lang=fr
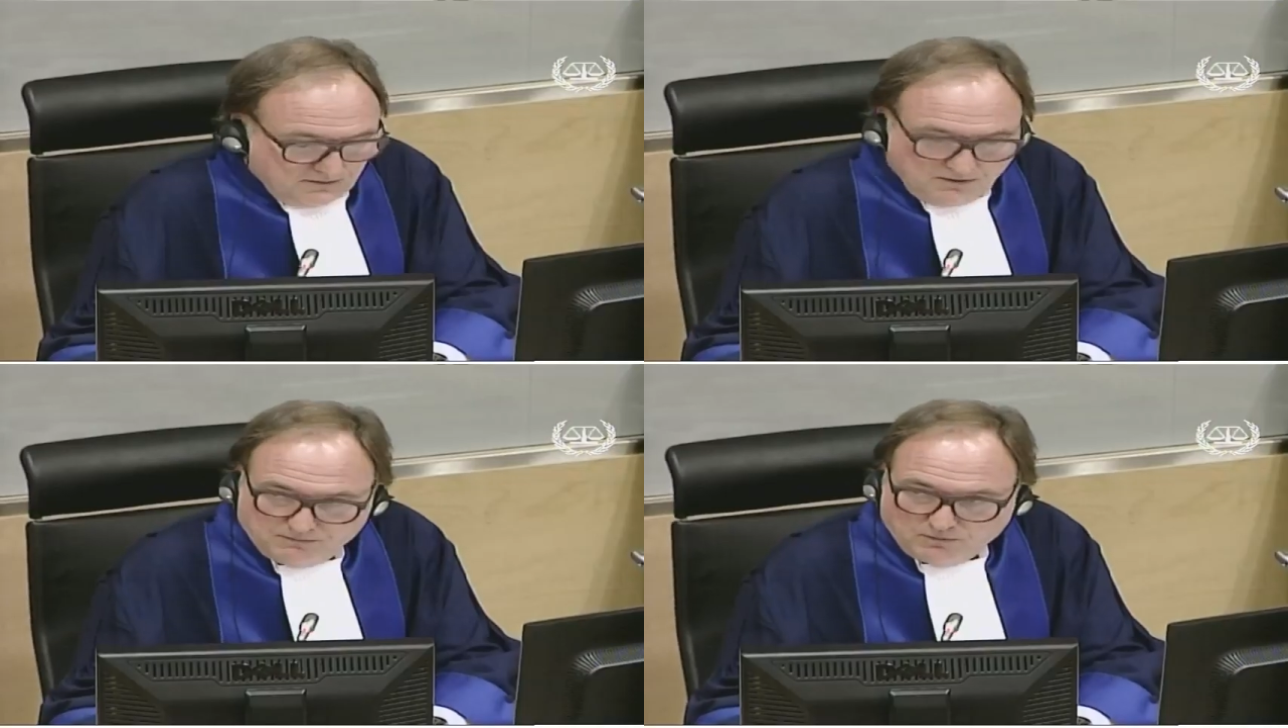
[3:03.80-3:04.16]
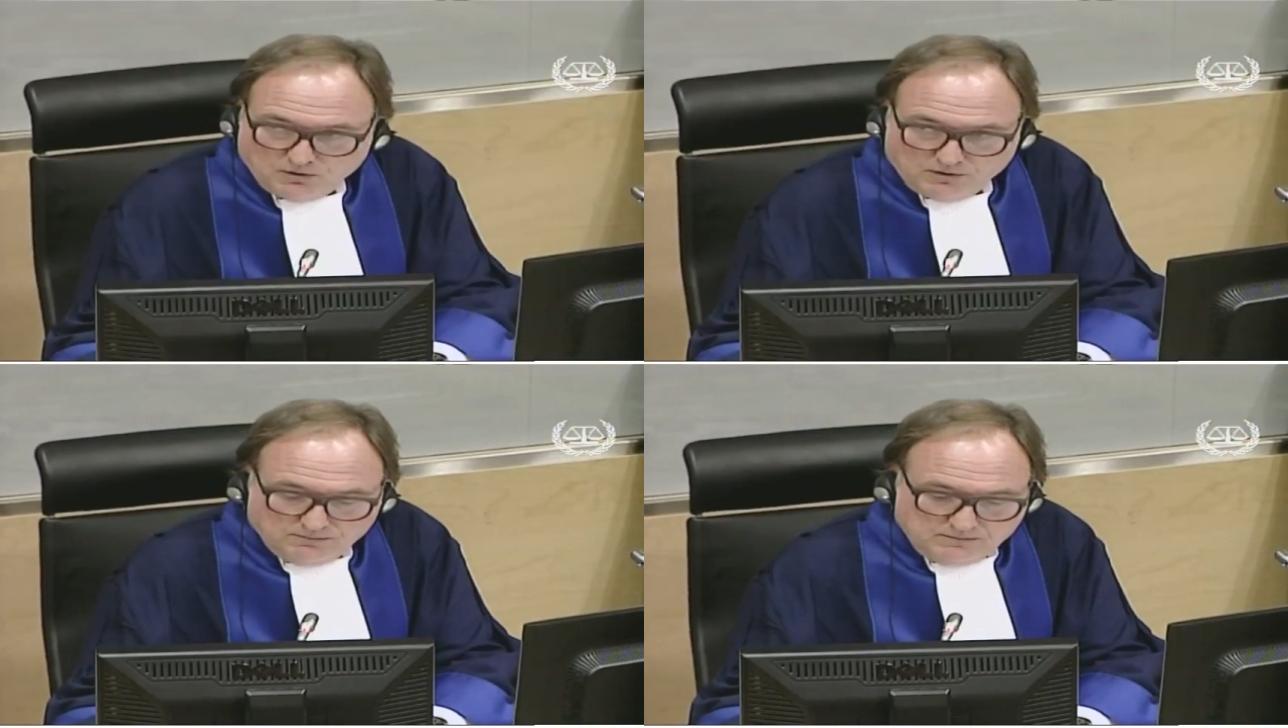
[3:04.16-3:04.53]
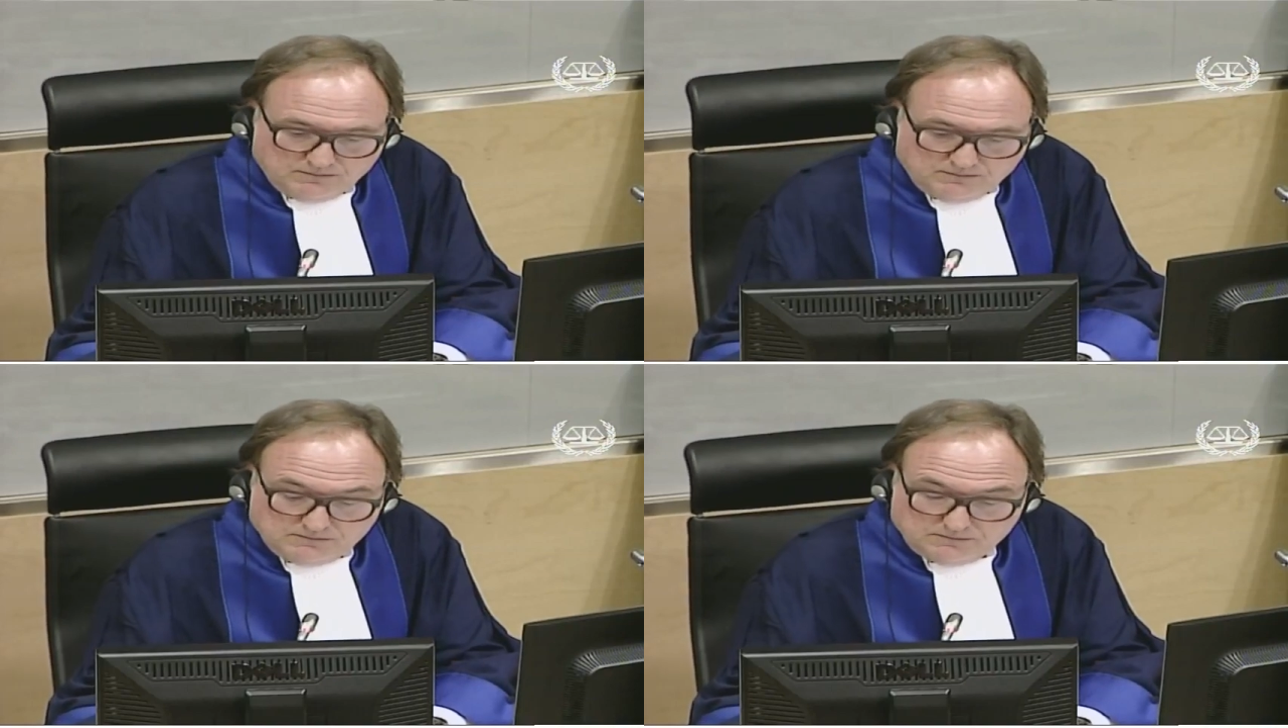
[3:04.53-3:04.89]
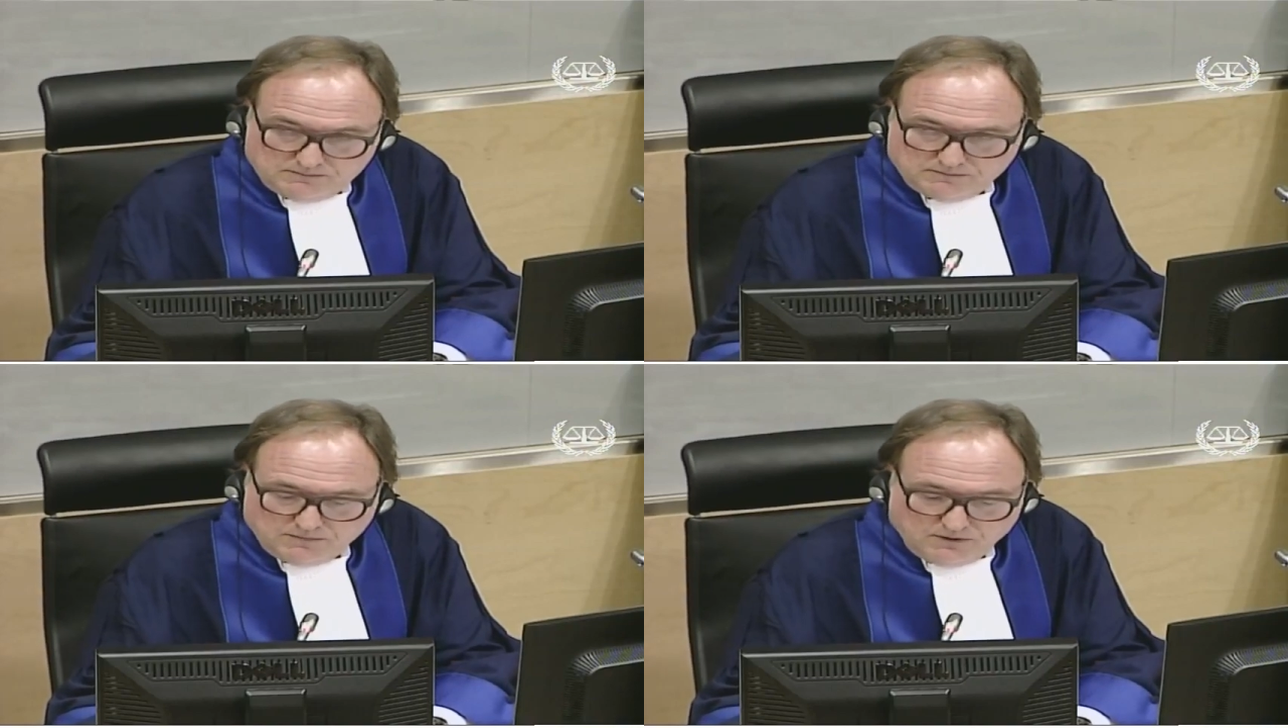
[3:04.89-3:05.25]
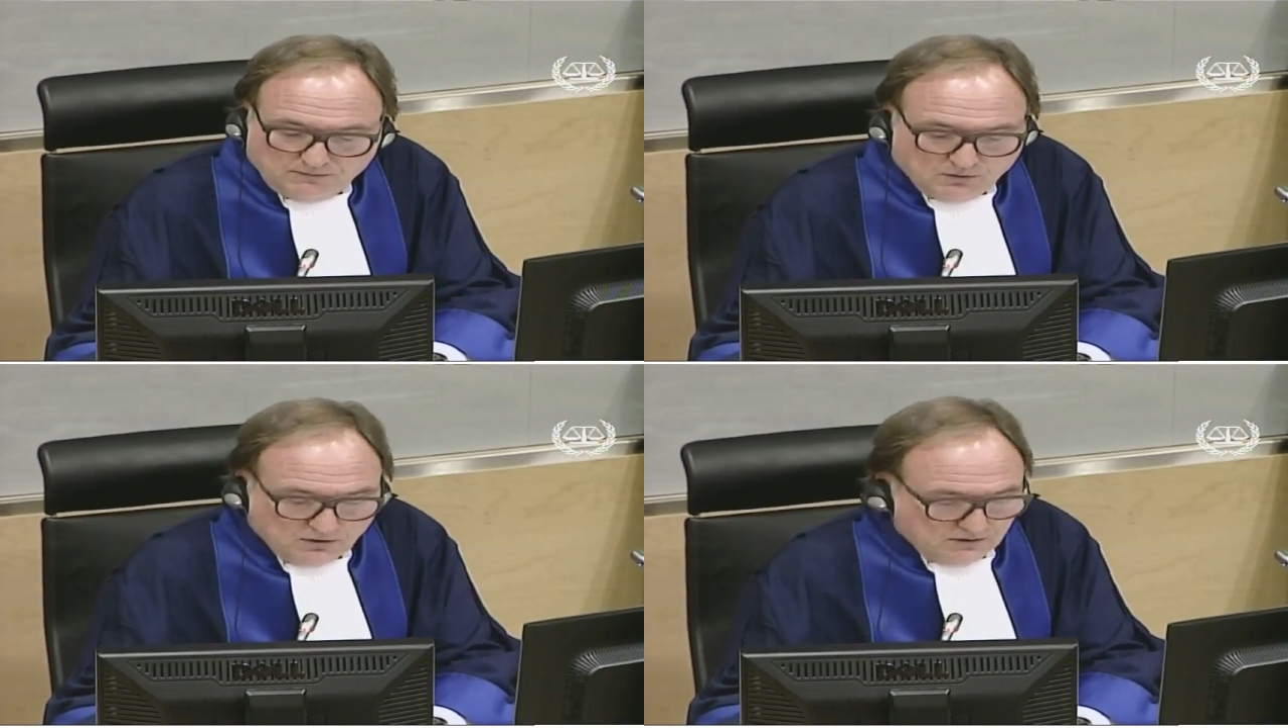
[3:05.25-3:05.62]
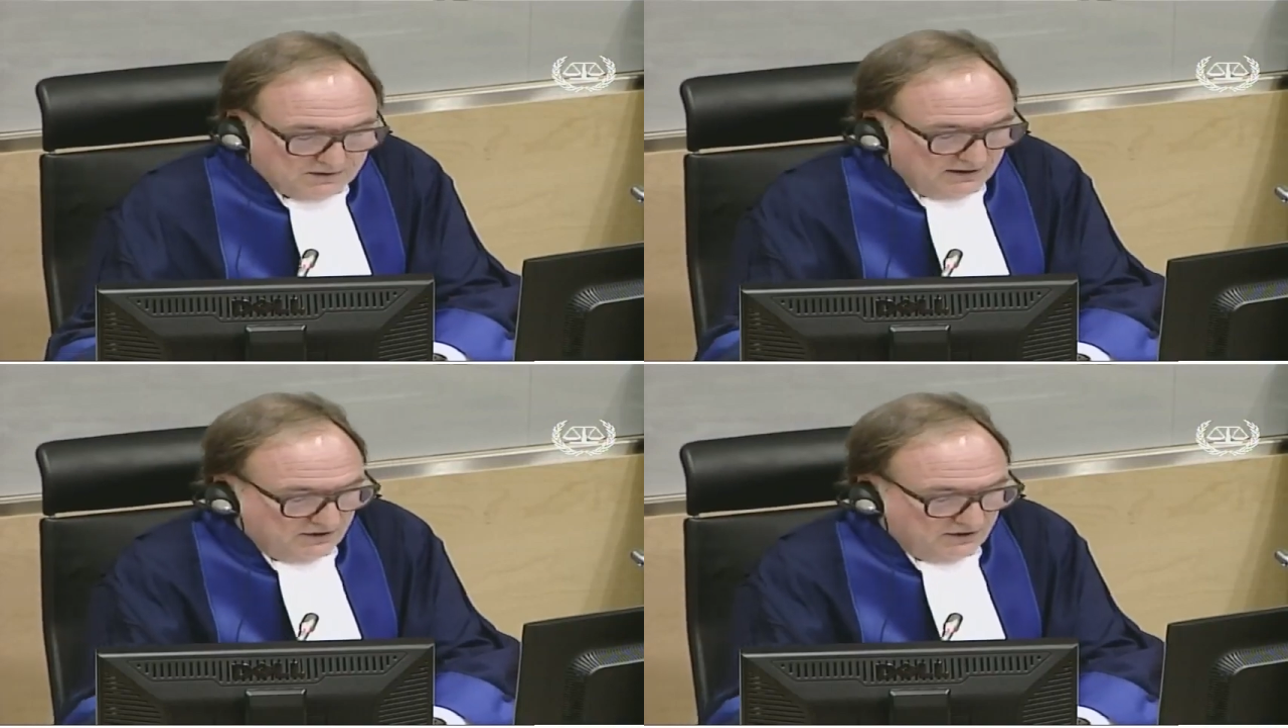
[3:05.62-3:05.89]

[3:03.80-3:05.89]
1, M. le juge Kuno Tarfusser,